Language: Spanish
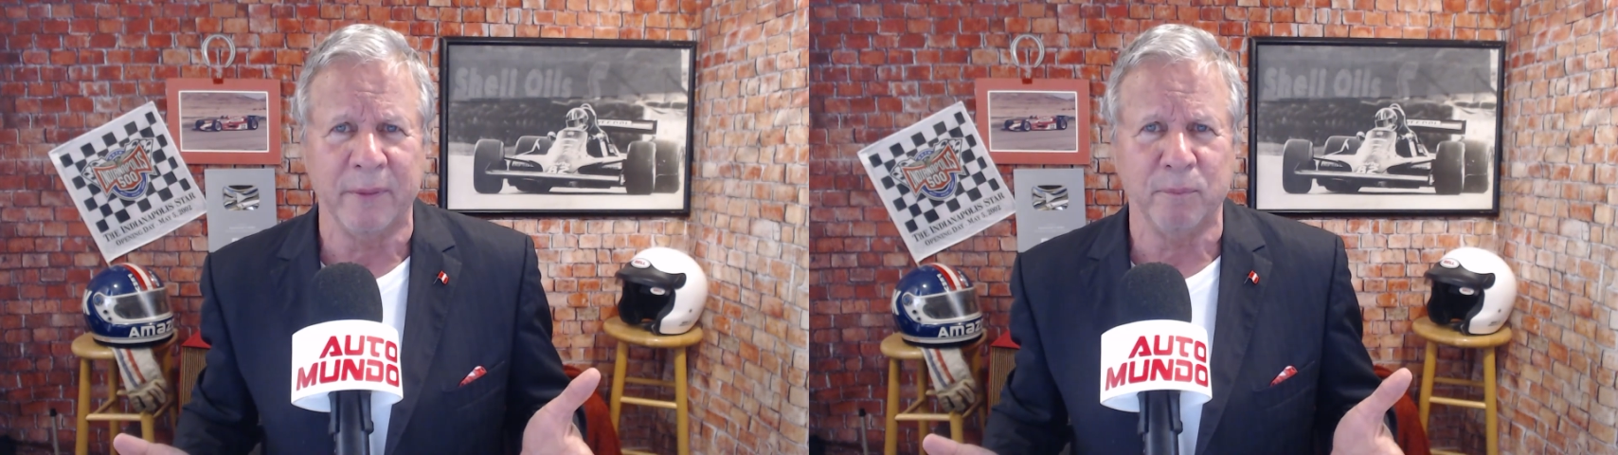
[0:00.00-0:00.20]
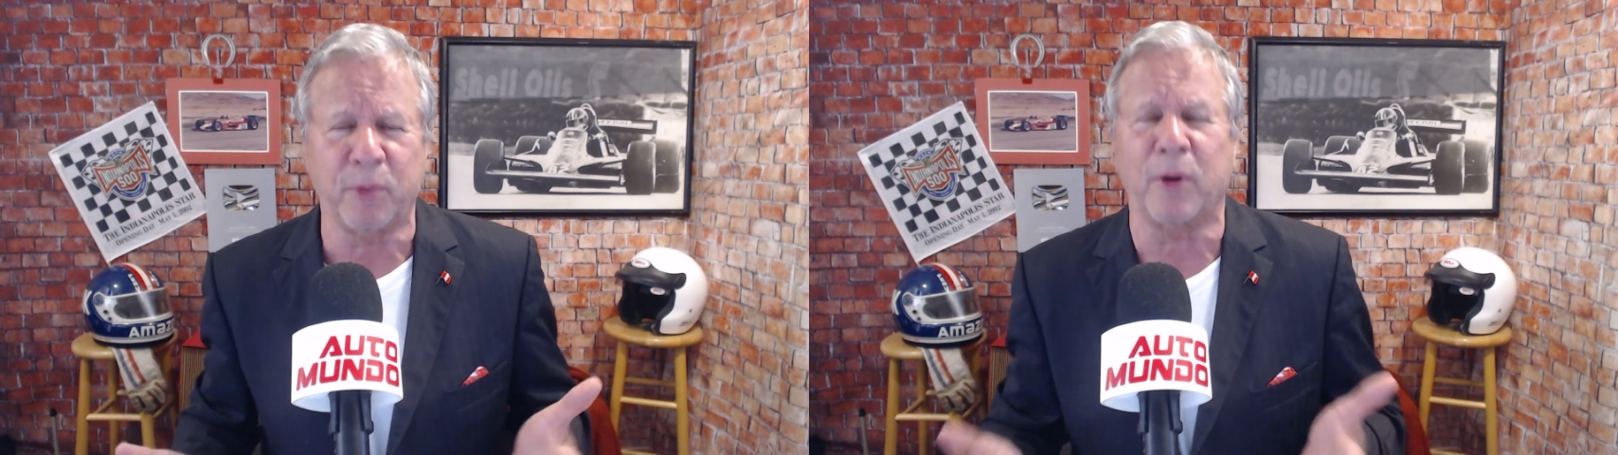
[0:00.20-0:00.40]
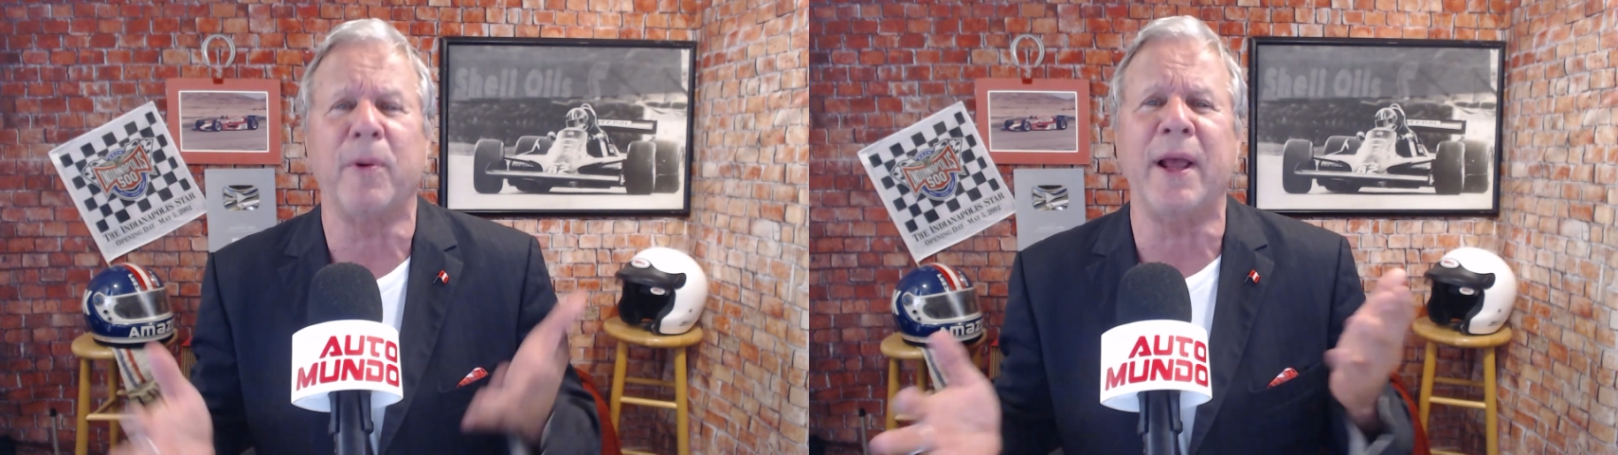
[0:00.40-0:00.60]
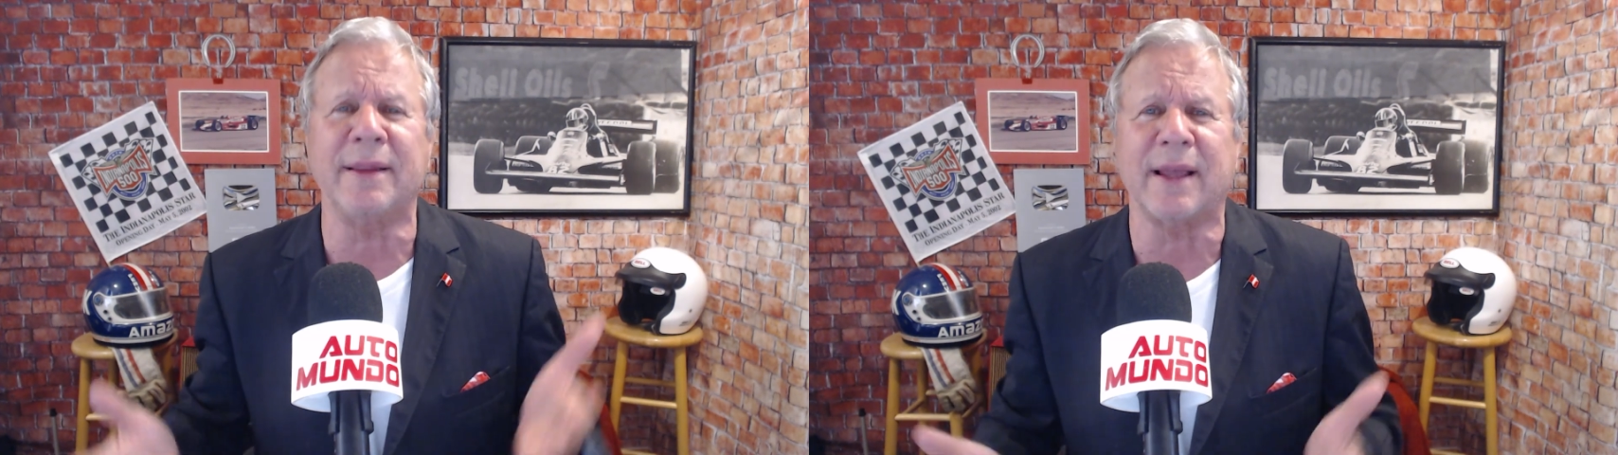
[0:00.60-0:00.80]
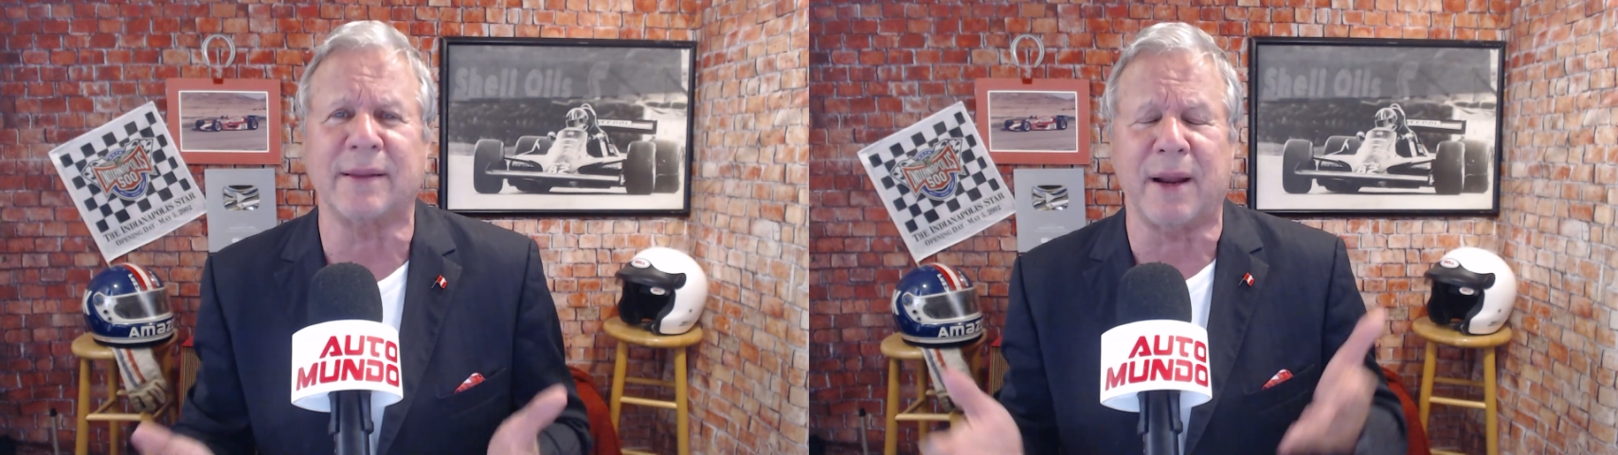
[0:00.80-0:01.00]
Por
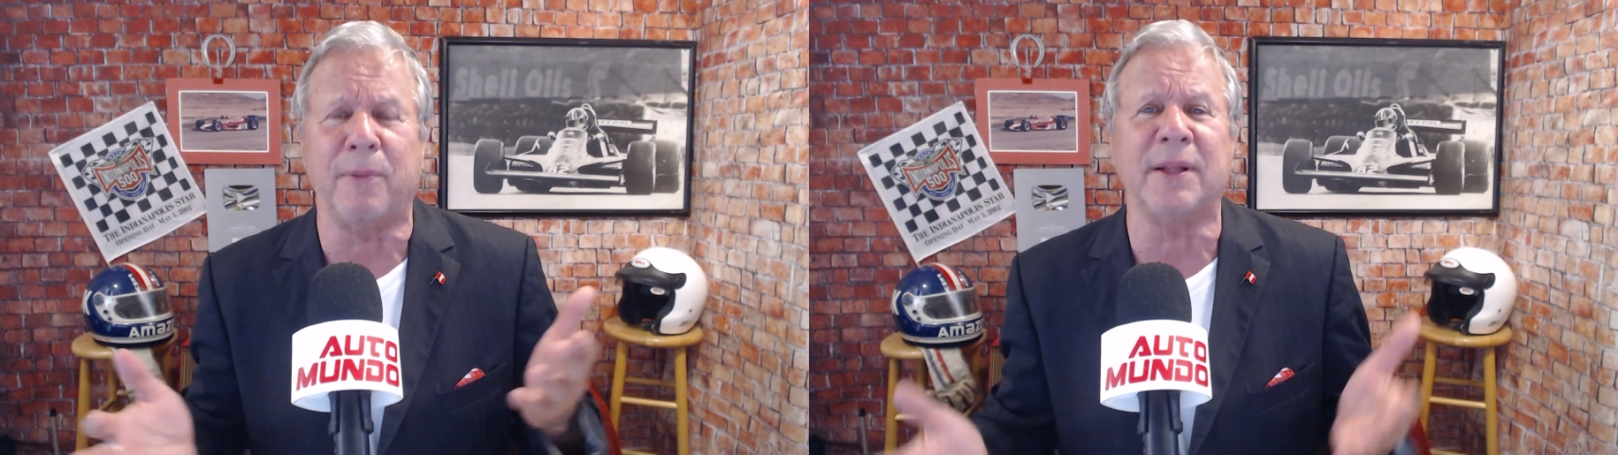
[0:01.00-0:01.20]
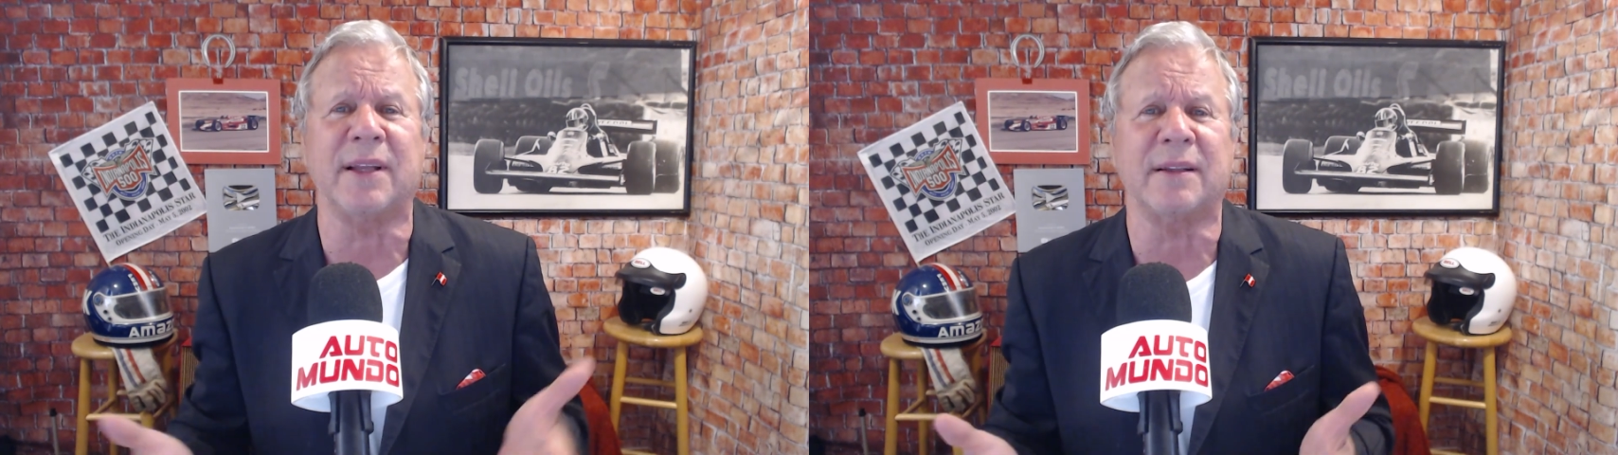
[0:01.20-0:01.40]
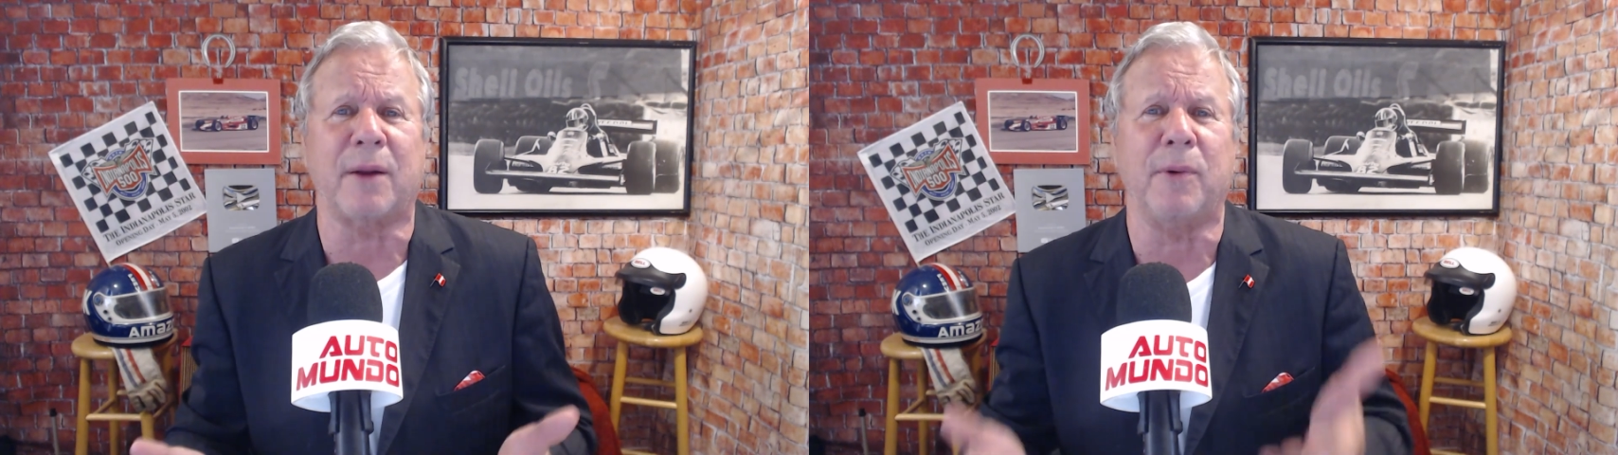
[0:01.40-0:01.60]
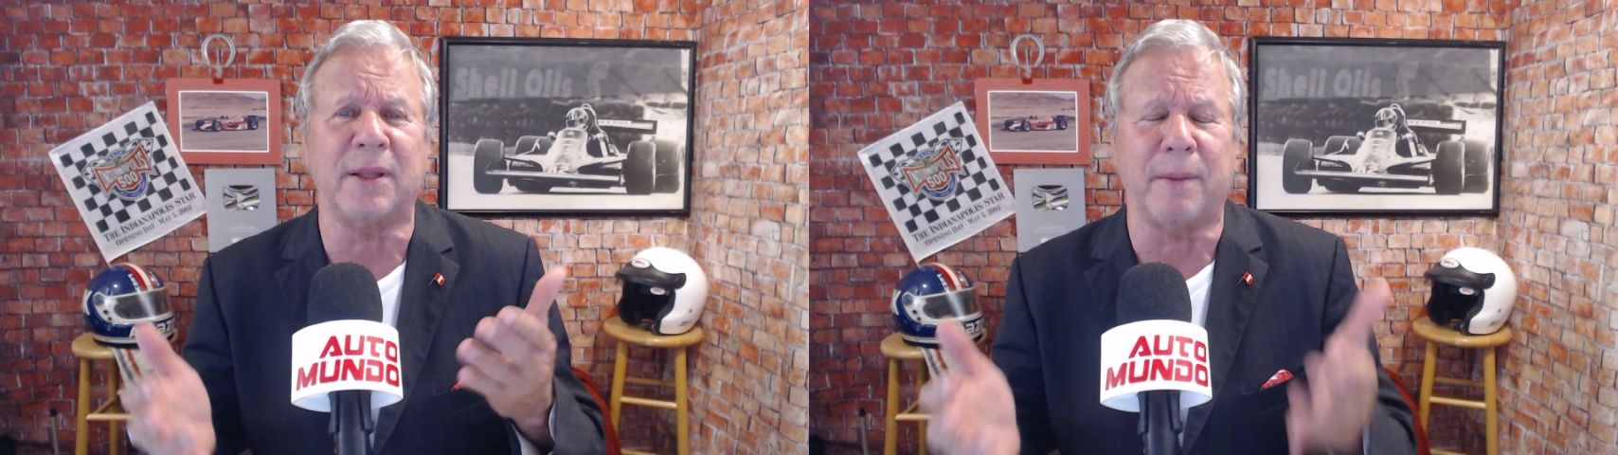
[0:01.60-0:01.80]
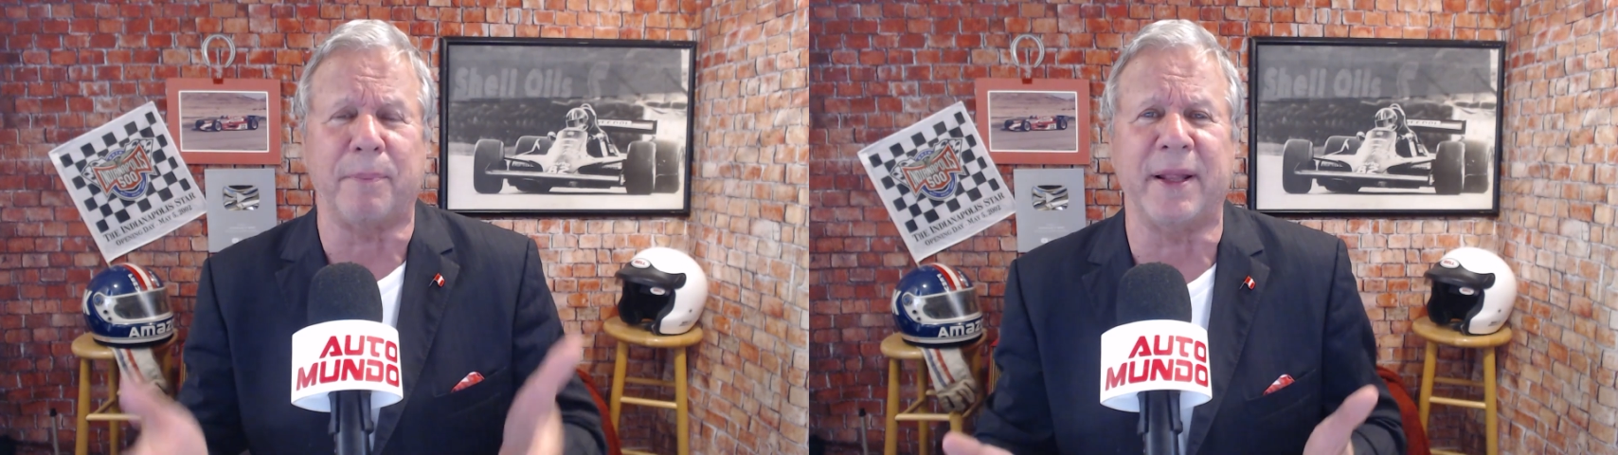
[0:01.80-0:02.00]
vuelta tras vuelta tras
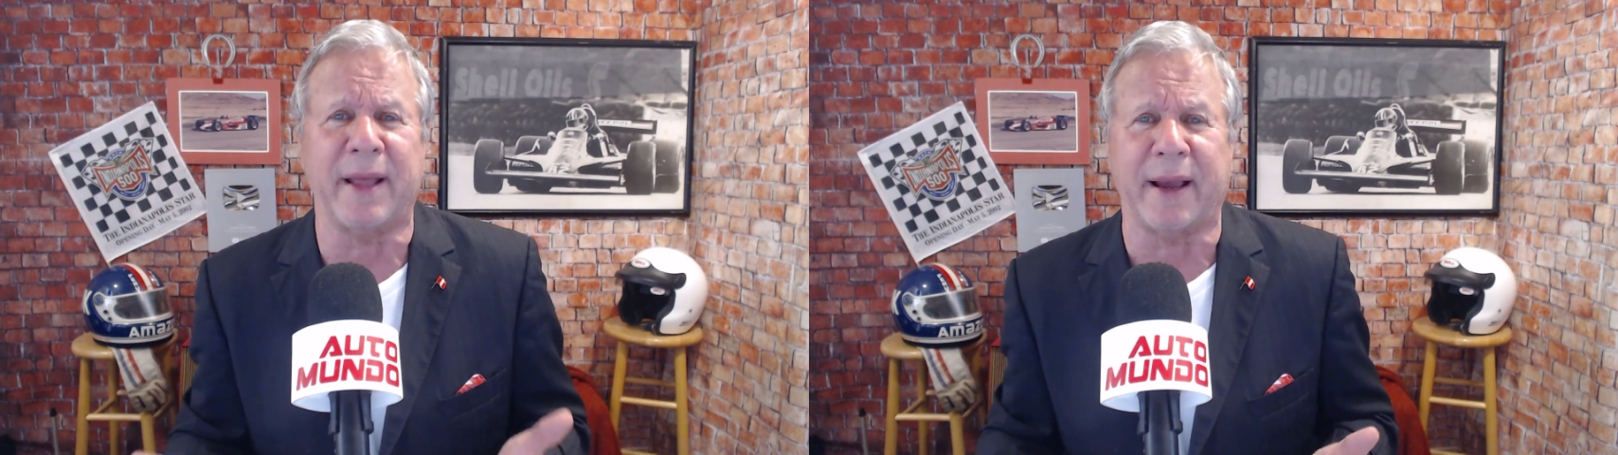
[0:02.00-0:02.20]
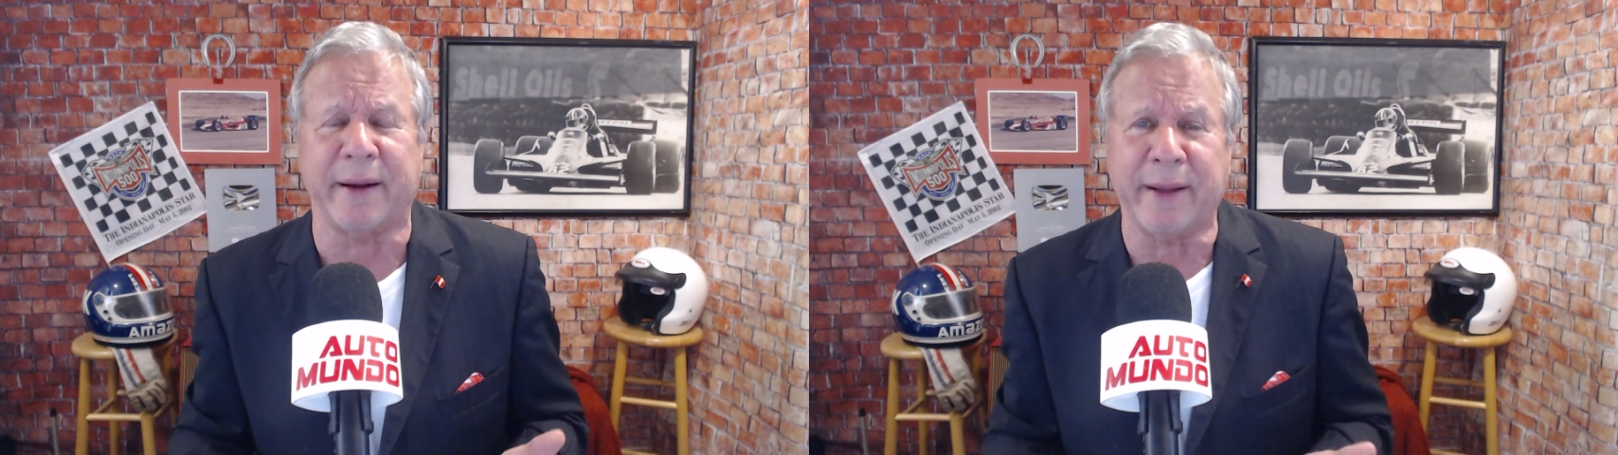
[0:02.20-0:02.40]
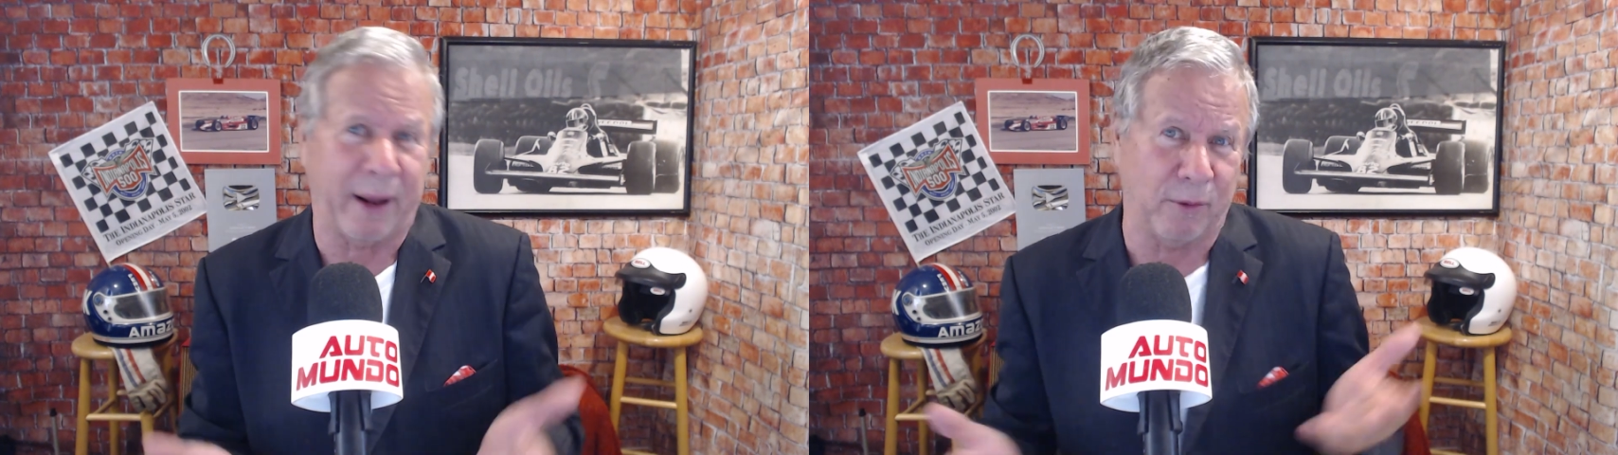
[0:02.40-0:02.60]
vuelta en plena carrera.